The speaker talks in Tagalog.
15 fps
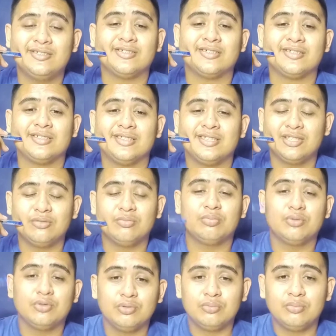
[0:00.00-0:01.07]
No? Ganun
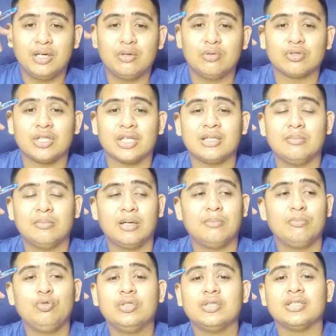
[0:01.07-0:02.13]
po yung mga utak ng mga
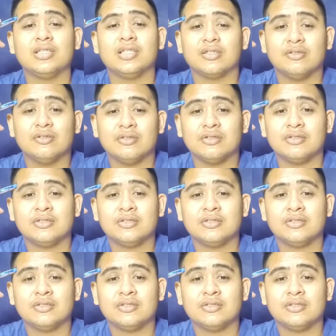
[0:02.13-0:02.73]
buwisit na to.